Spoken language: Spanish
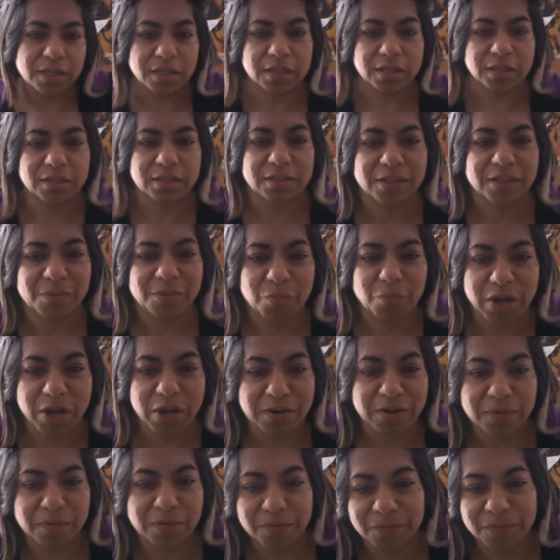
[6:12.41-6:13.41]
Bueno,
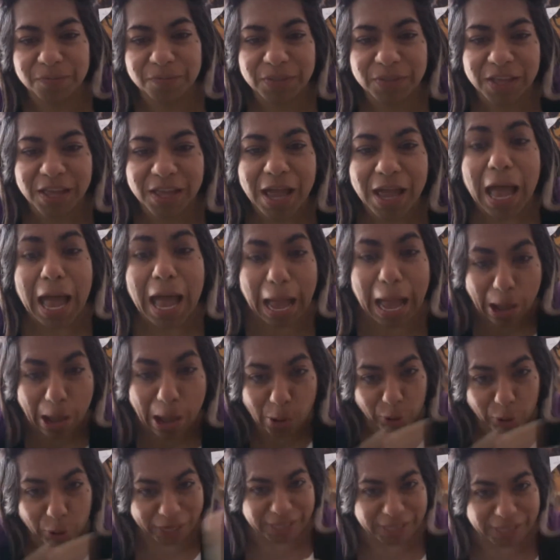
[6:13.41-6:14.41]
ahora
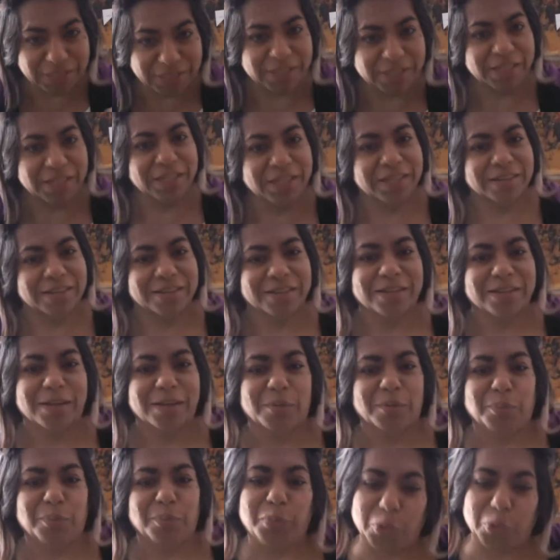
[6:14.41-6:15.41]
sí
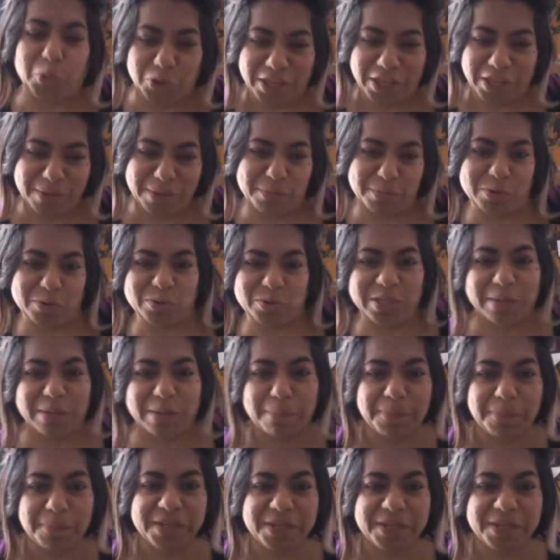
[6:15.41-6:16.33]
podemos empezar.